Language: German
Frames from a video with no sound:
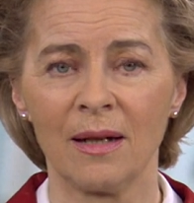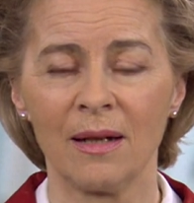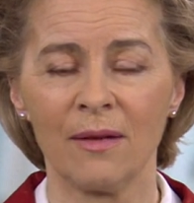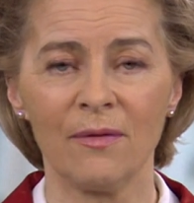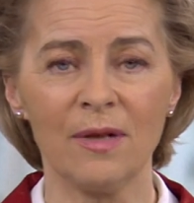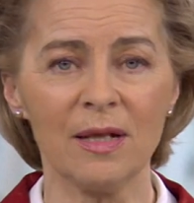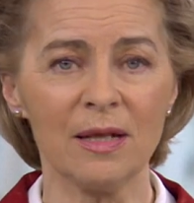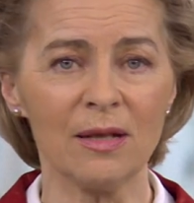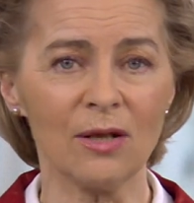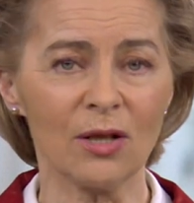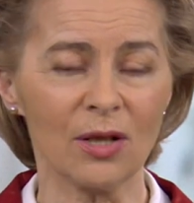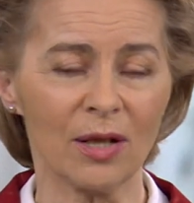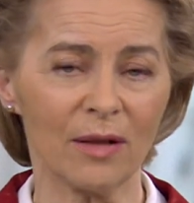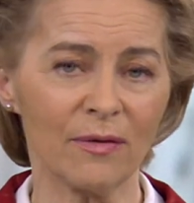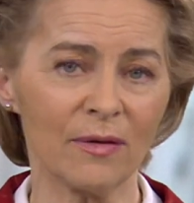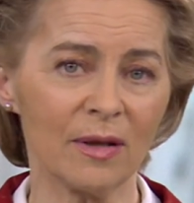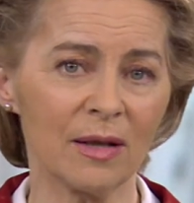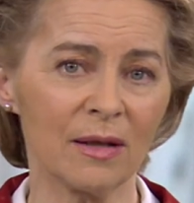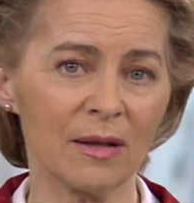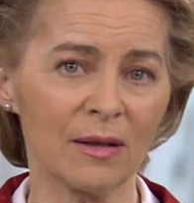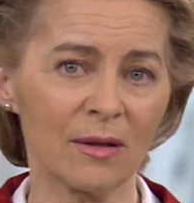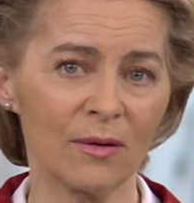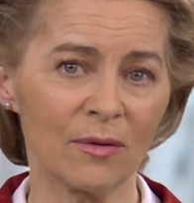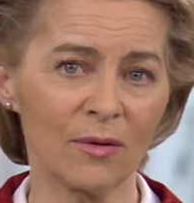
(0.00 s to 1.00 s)

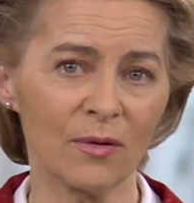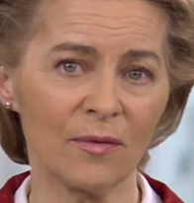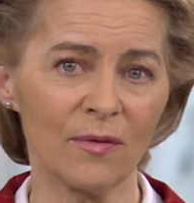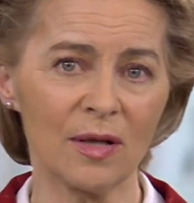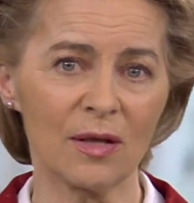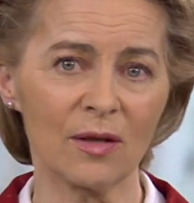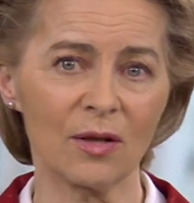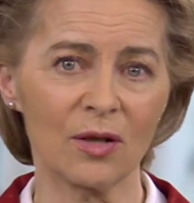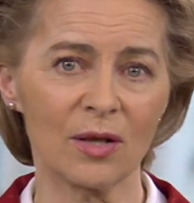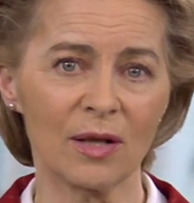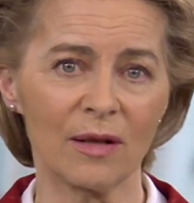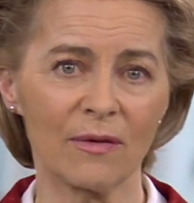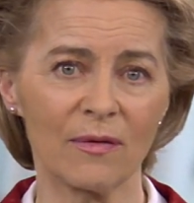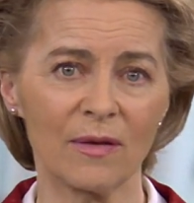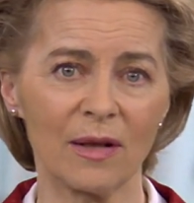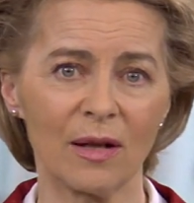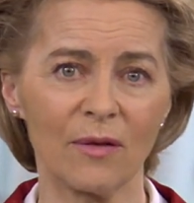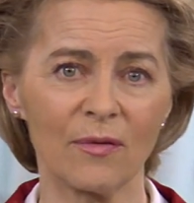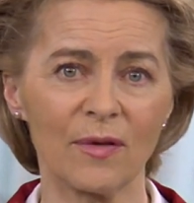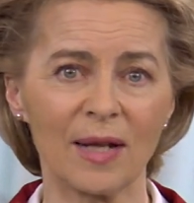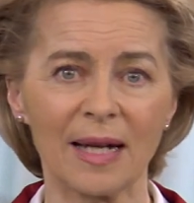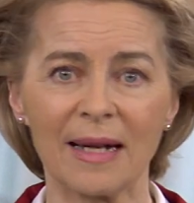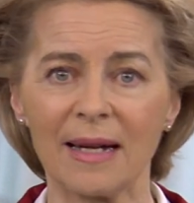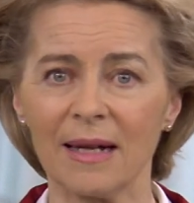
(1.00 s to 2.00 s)
Wissenschaftlerinnen und Wissenschaftler
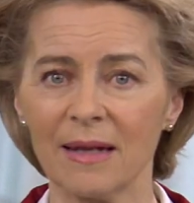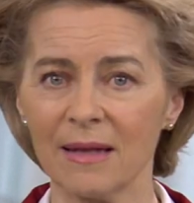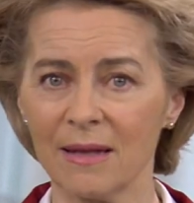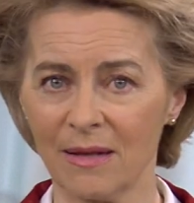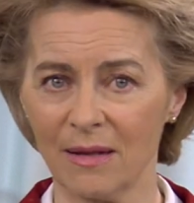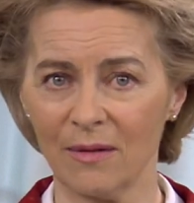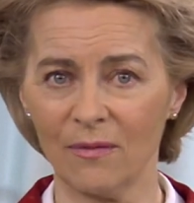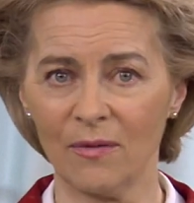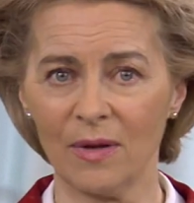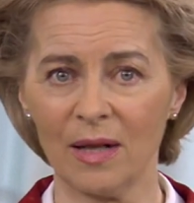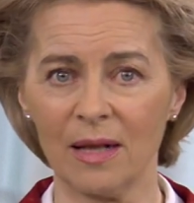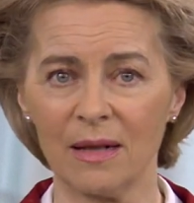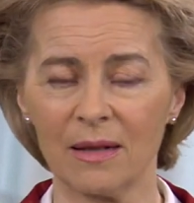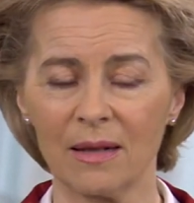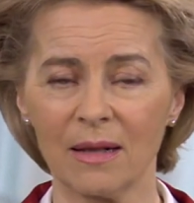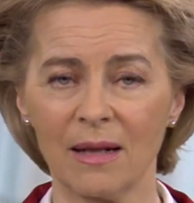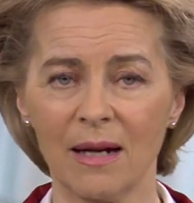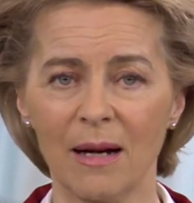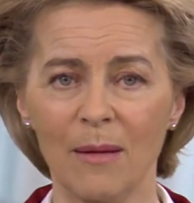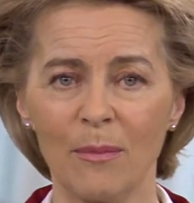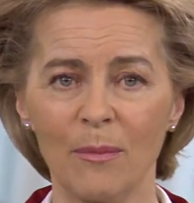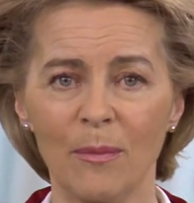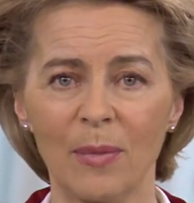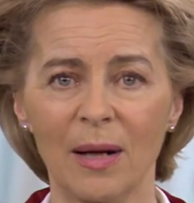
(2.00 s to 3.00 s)
auf der ganzen Welt
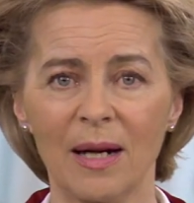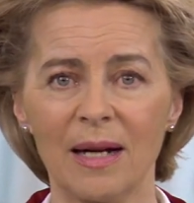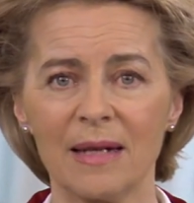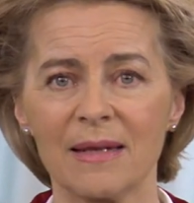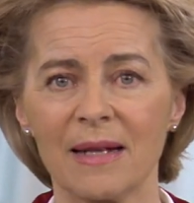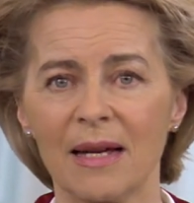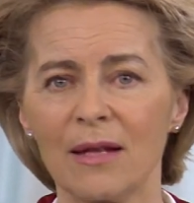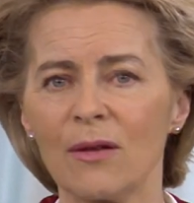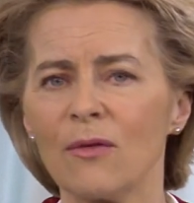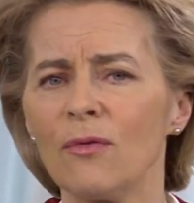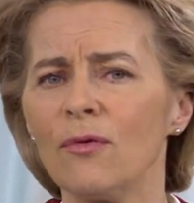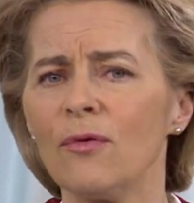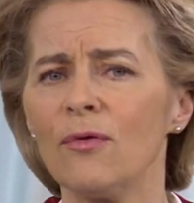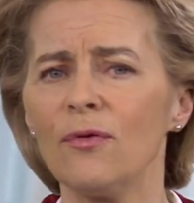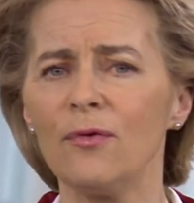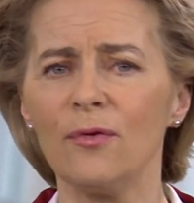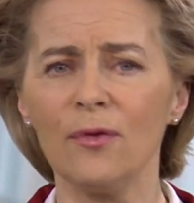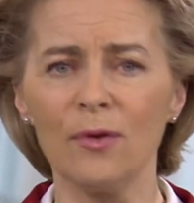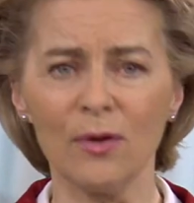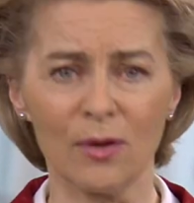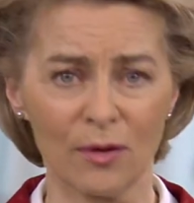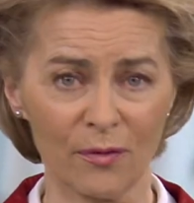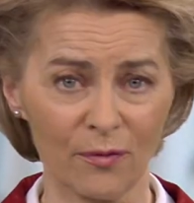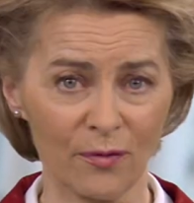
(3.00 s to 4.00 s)
haben bereits eine
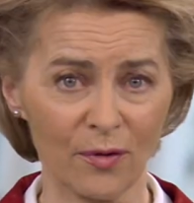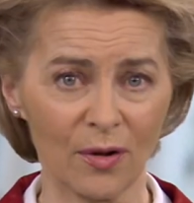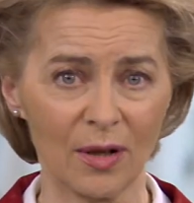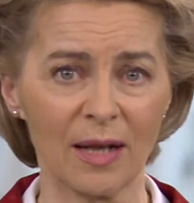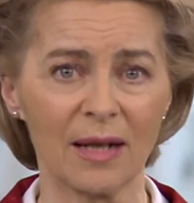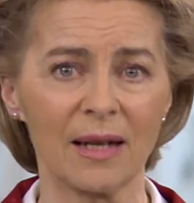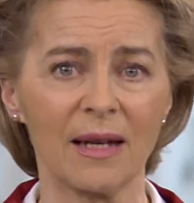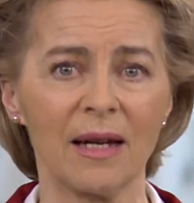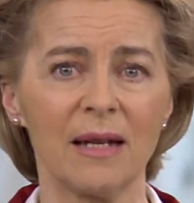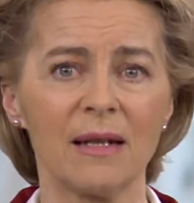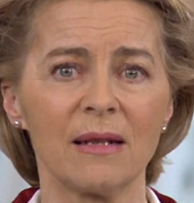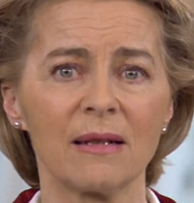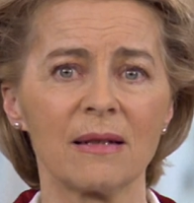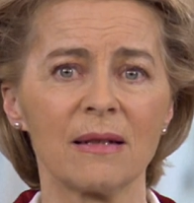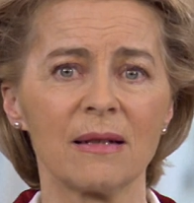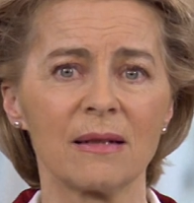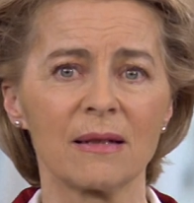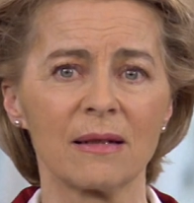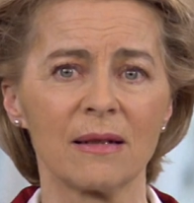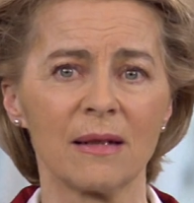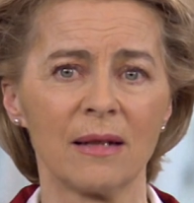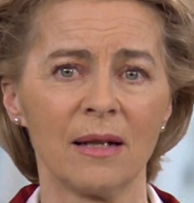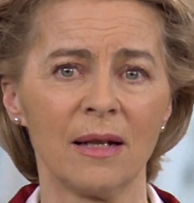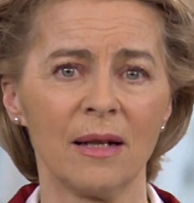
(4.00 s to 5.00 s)
Fülle von
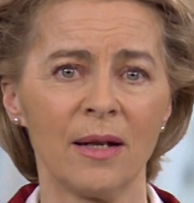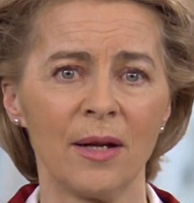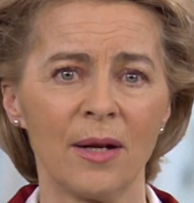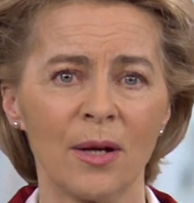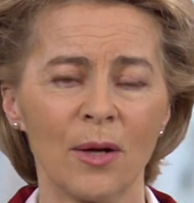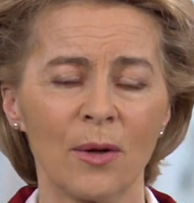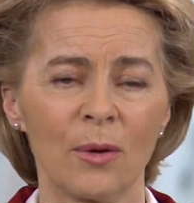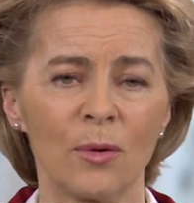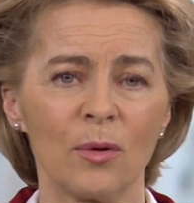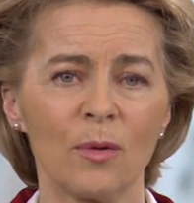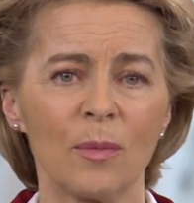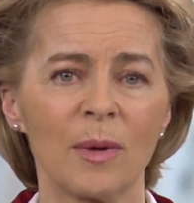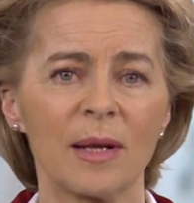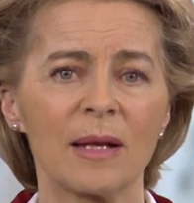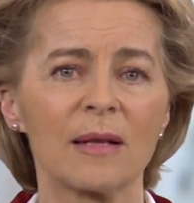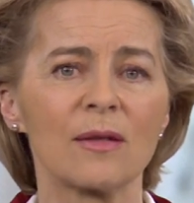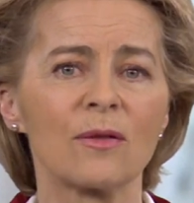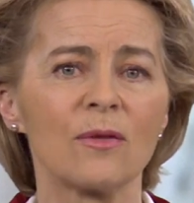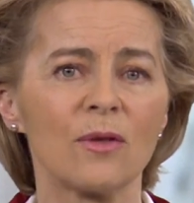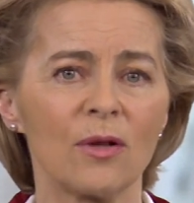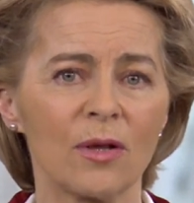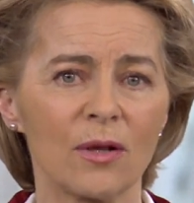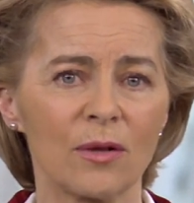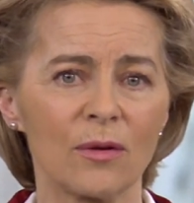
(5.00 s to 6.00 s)
Erkenntnisse über das
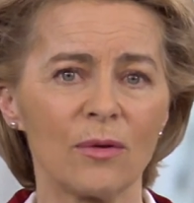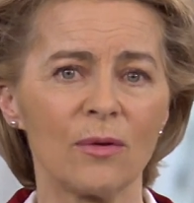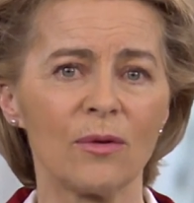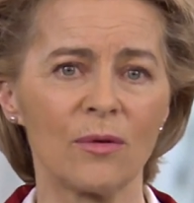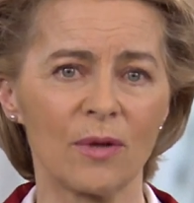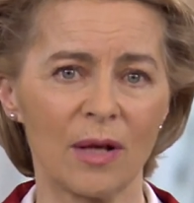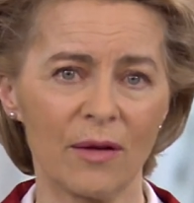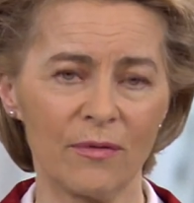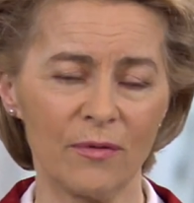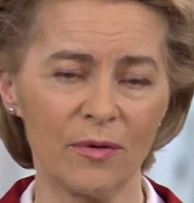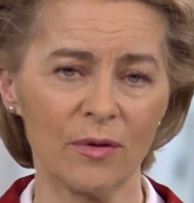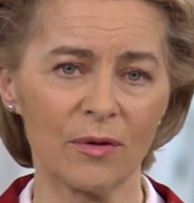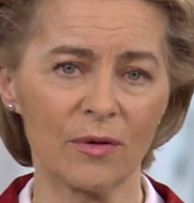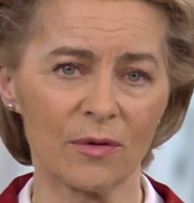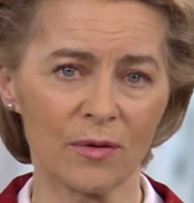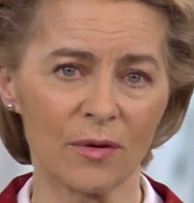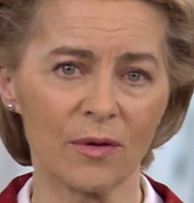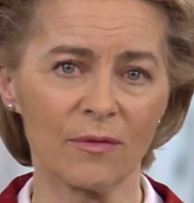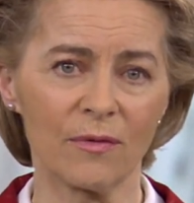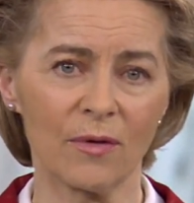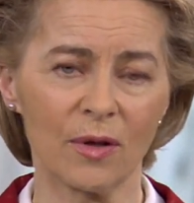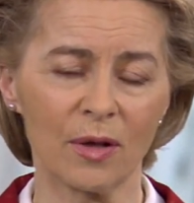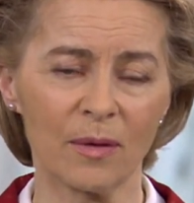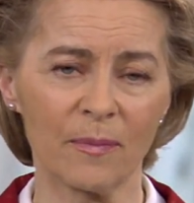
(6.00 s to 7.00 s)
neue Coronavirus
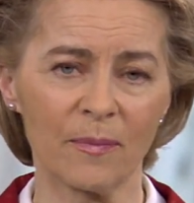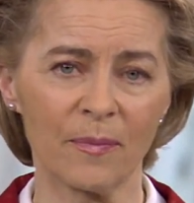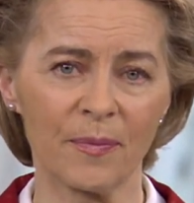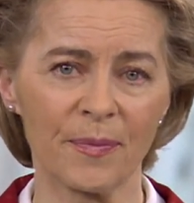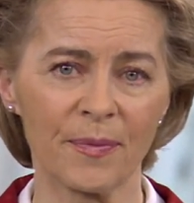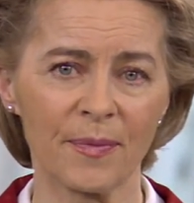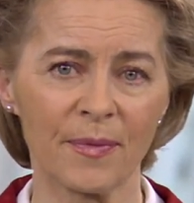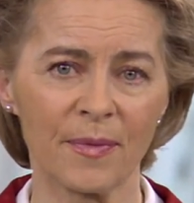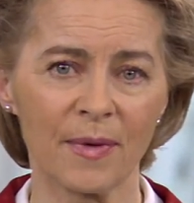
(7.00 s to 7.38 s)
gewonnen.